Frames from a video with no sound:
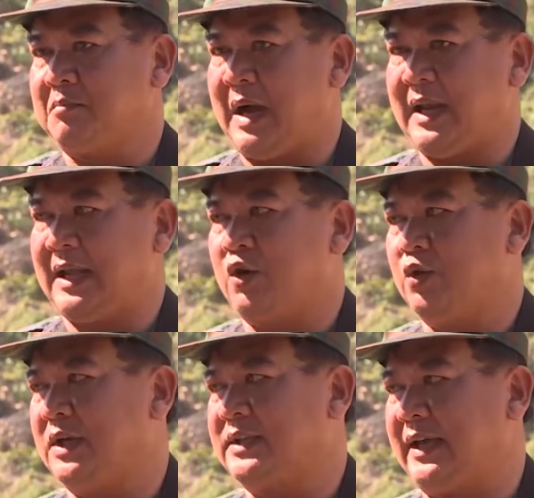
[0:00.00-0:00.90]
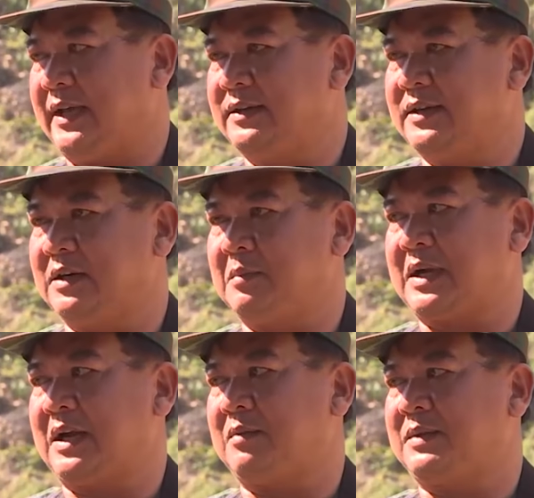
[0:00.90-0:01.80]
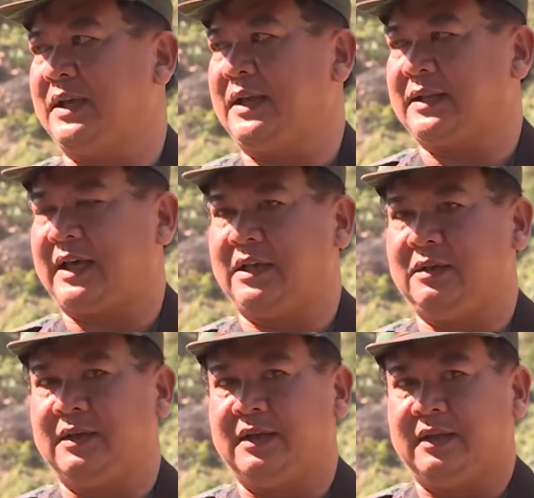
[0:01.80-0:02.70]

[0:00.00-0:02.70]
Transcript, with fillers: ba là khu vực tại hiện trường mà các đồng chí đang thấy.